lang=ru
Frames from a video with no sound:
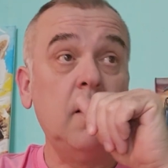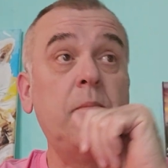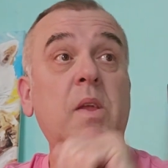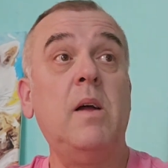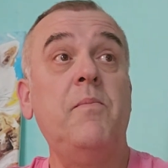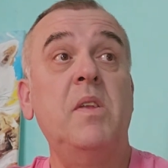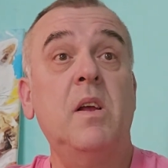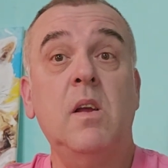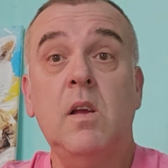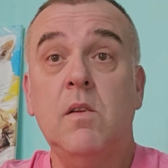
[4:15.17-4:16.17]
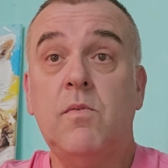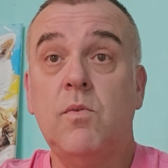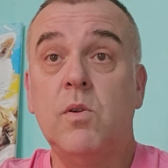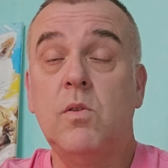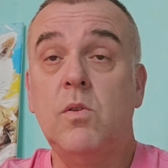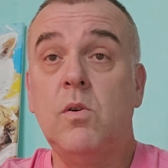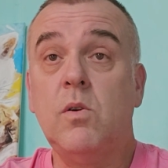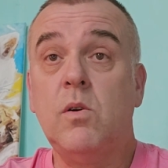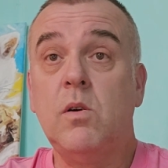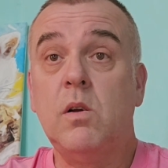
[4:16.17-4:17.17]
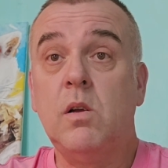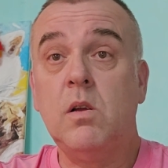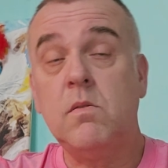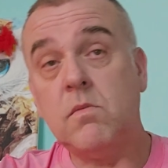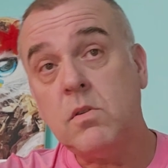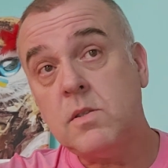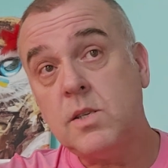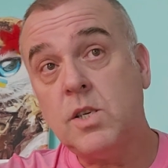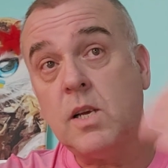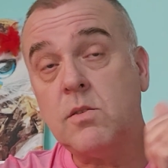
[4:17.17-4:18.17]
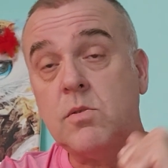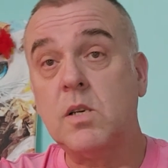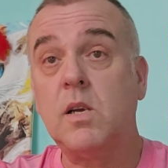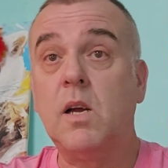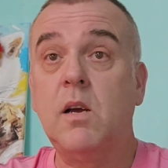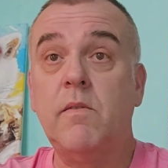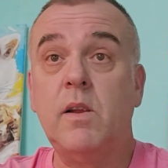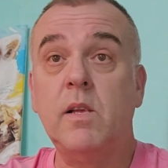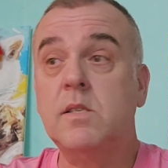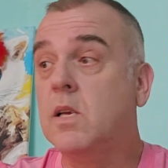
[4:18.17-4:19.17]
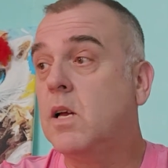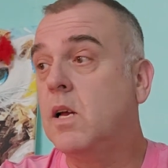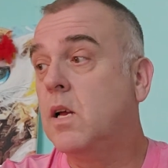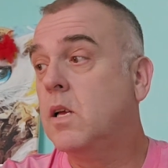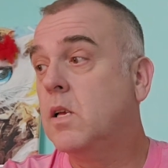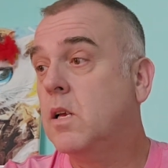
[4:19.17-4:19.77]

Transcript: Да? Вот, но вот сейчас уже, как говорится,